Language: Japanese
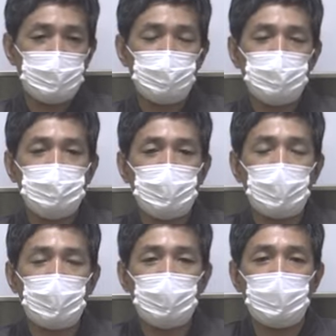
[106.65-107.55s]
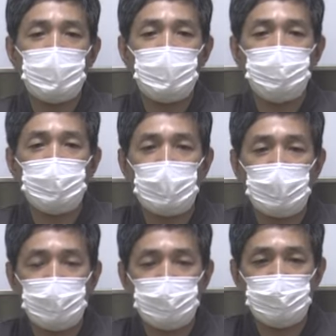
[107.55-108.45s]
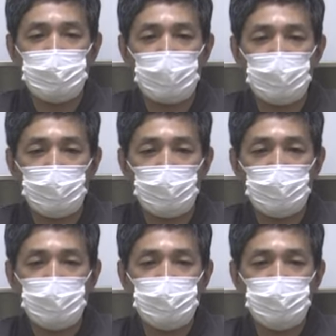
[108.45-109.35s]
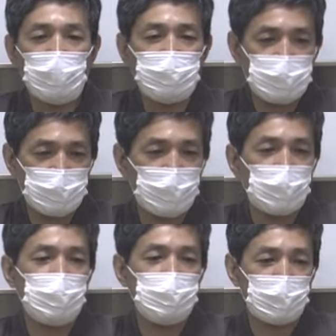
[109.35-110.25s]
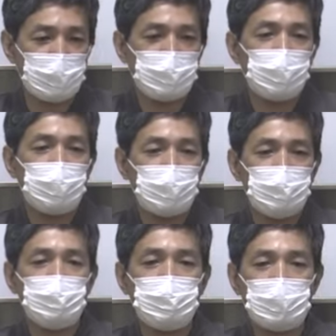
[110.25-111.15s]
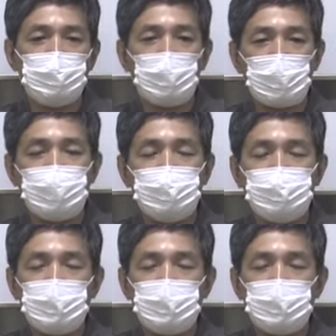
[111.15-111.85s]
そしてまあ他の承認これを求めるということだと思いま